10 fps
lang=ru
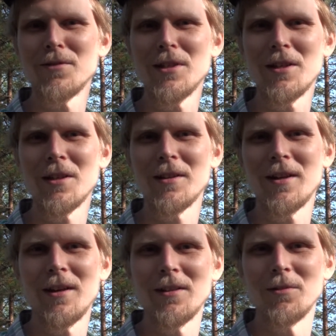все
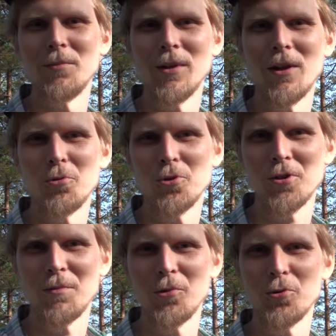херня, это была уже
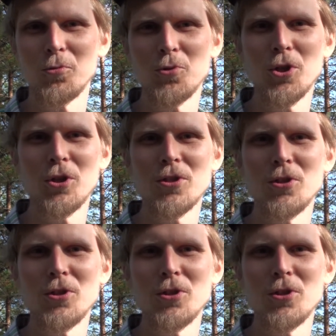со мной случилось,